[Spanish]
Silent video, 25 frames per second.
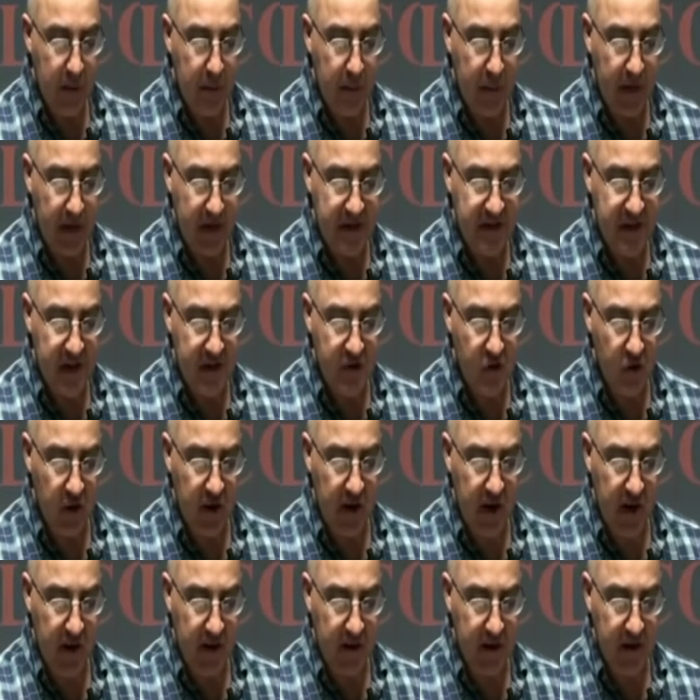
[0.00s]
y para
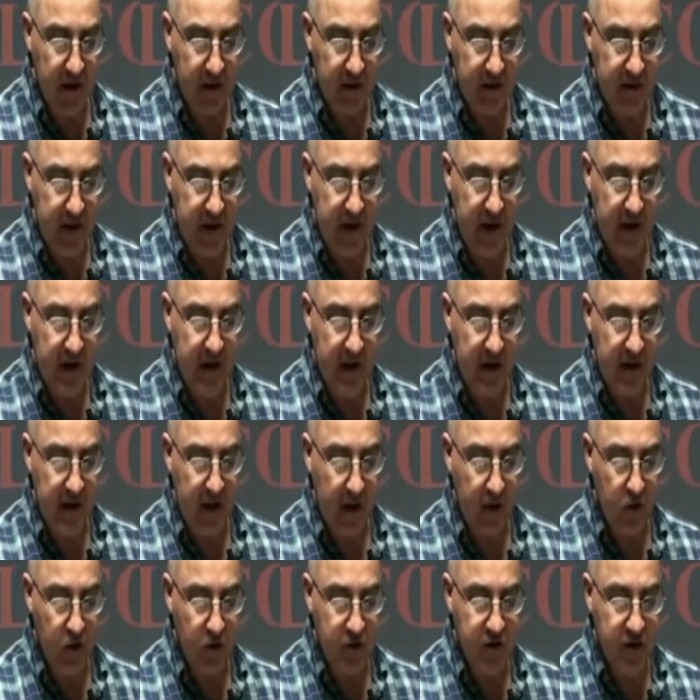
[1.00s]
señorear en el día y en
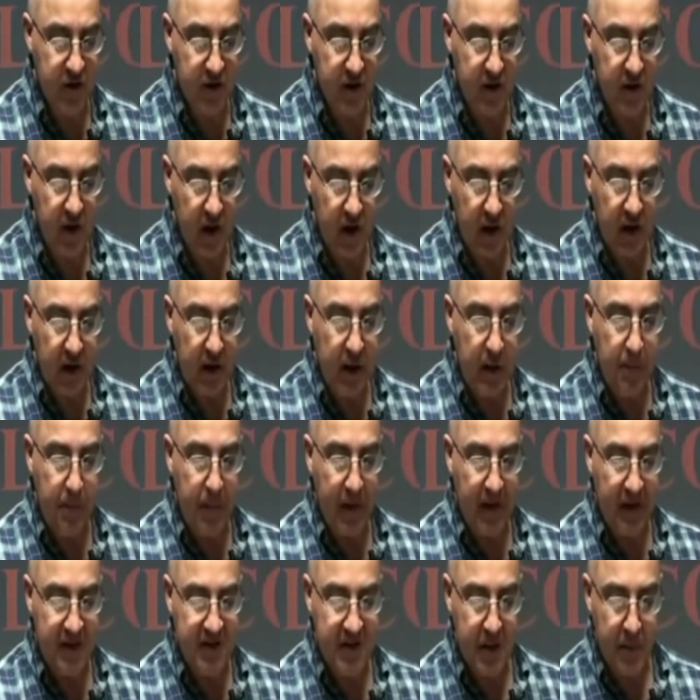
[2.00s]
la noche, y
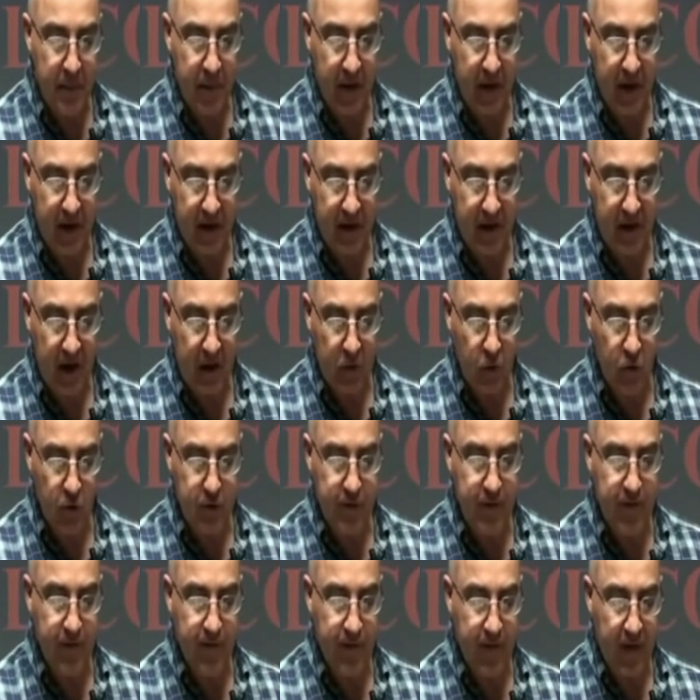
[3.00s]
para separar la
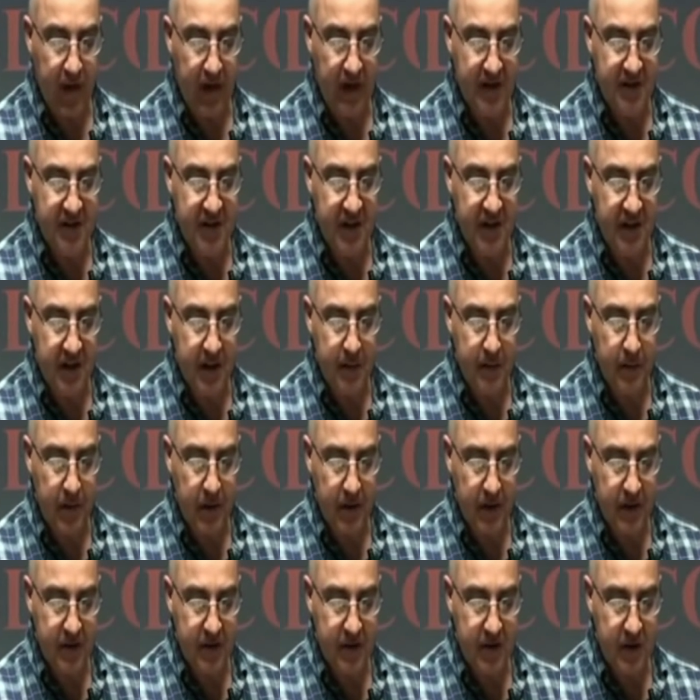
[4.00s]
luz de las
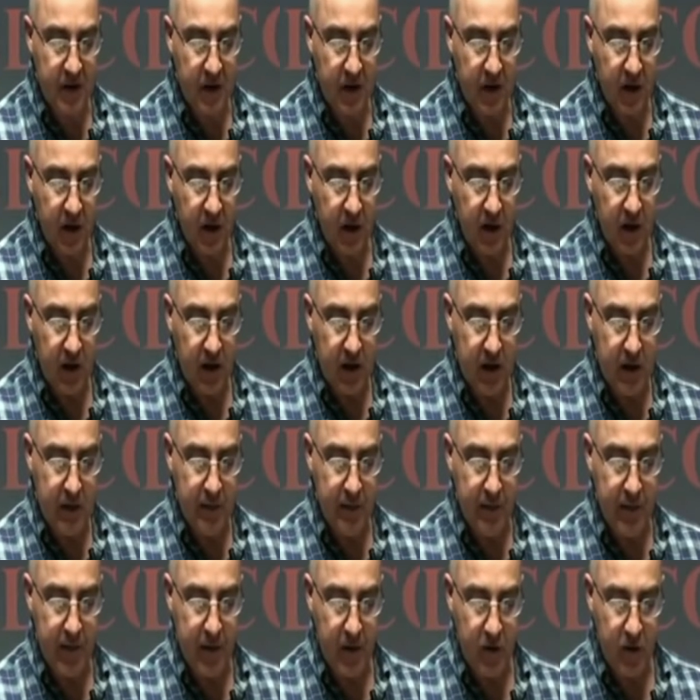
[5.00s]
tinieblas.
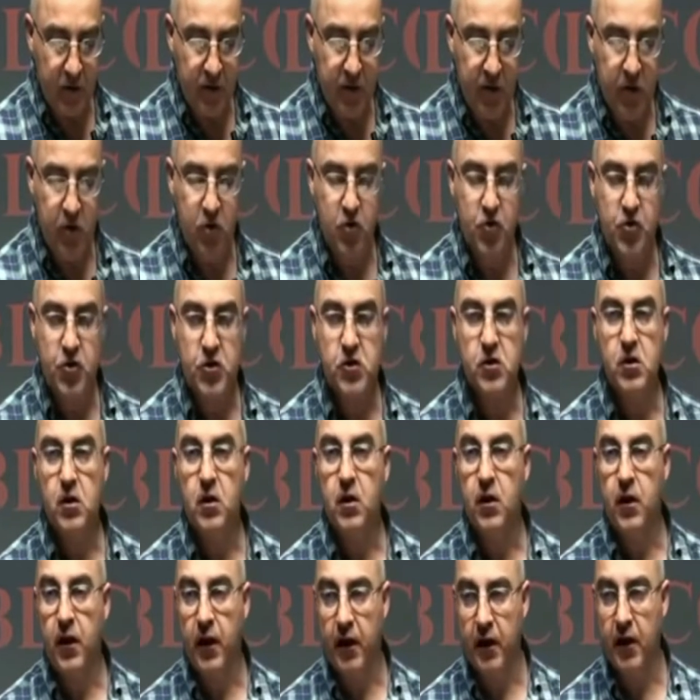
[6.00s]
Y vio Dios
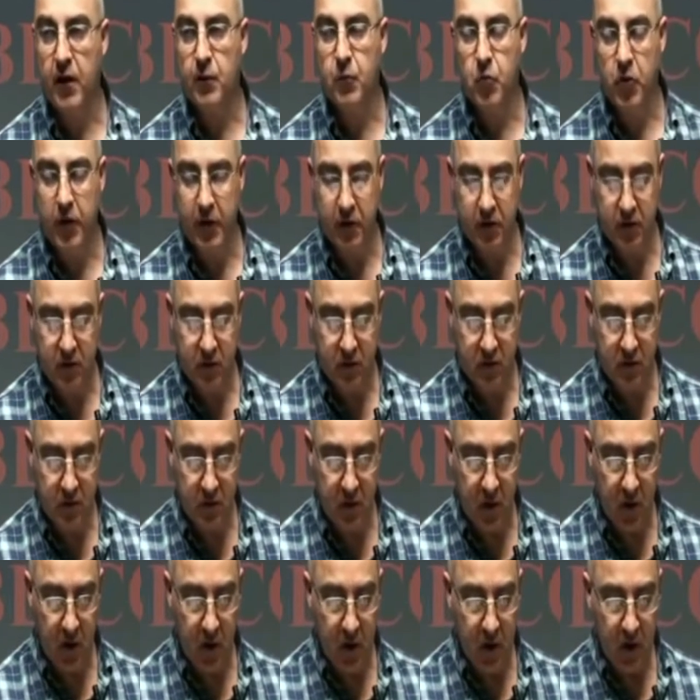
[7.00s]
que era bueno.
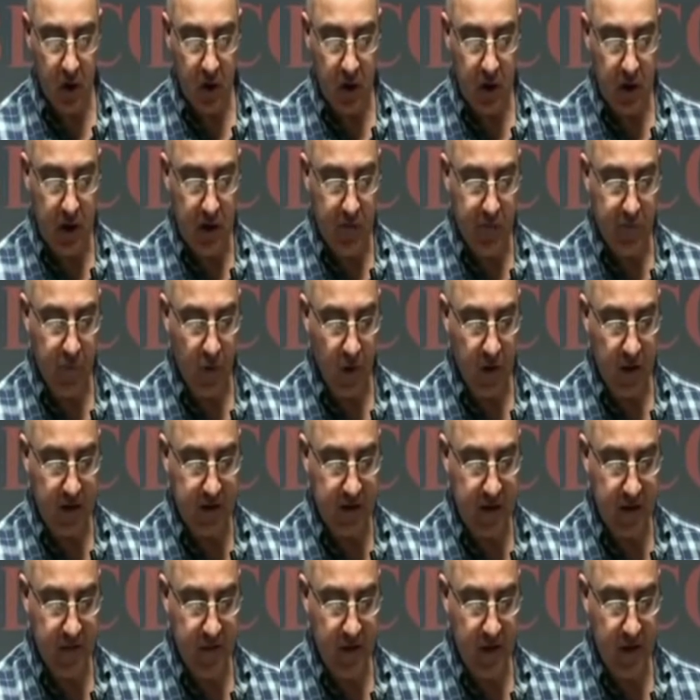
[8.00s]
Y fue
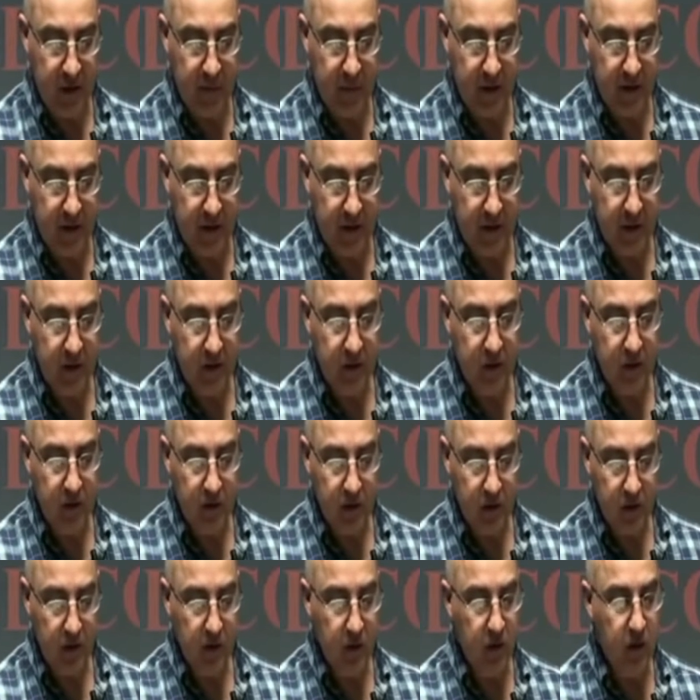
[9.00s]
la tarde y la mañana
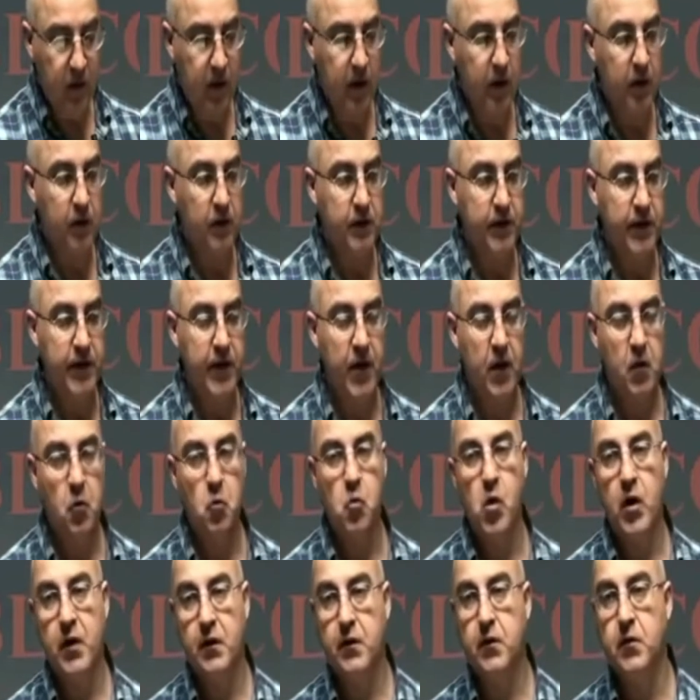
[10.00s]
el día
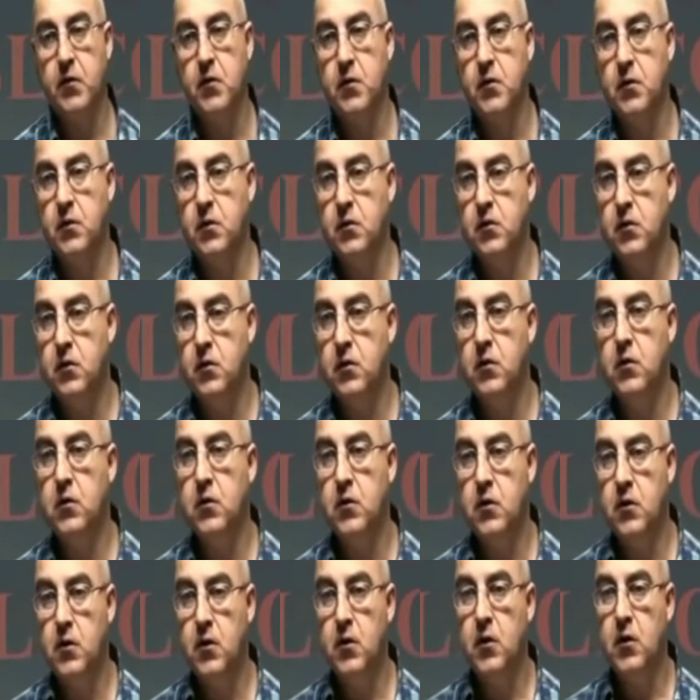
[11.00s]
cuarto.
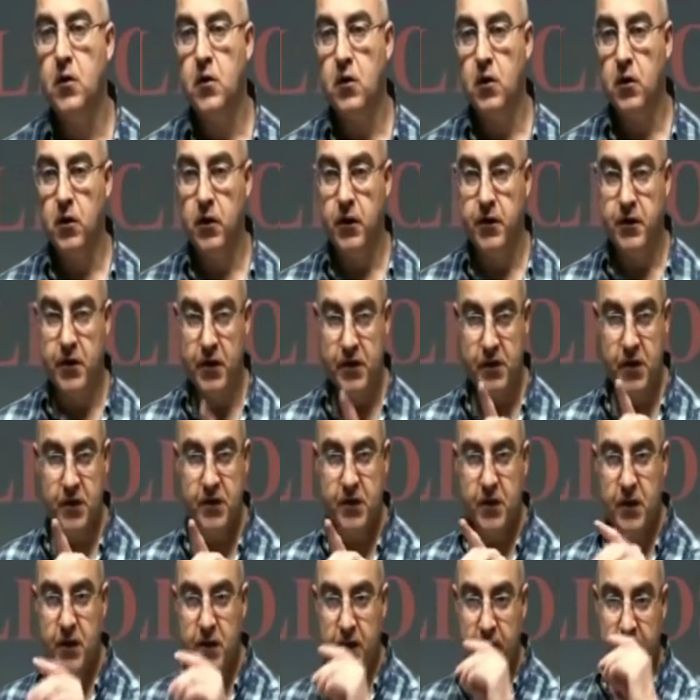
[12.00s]
Estas
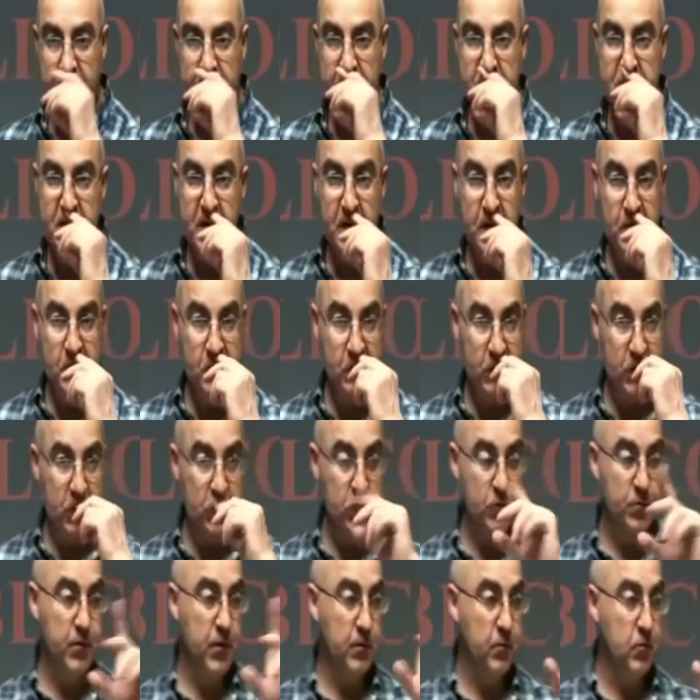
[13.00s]
estrellas que
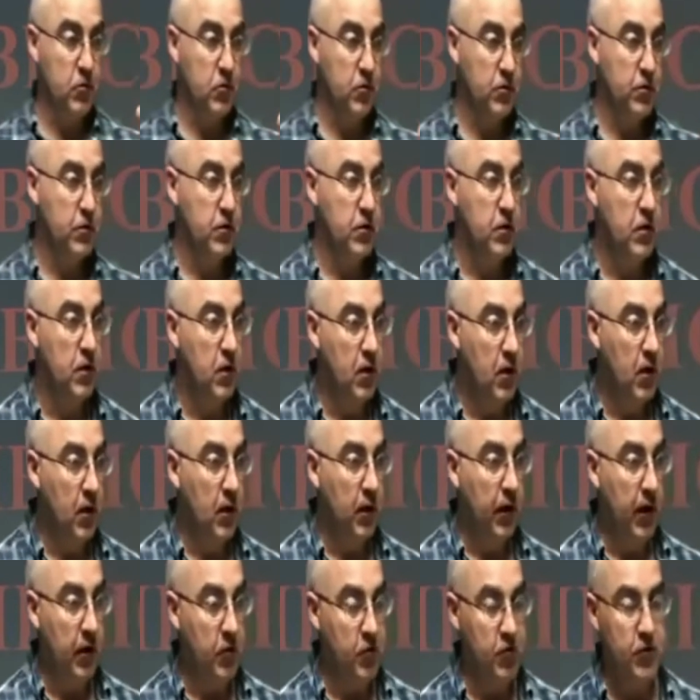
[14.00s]
nosotros vemos
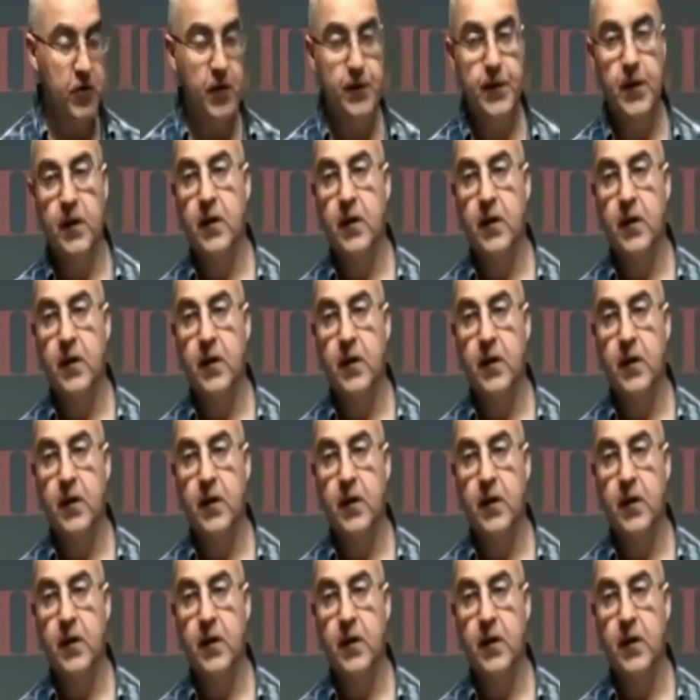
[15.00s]
que nos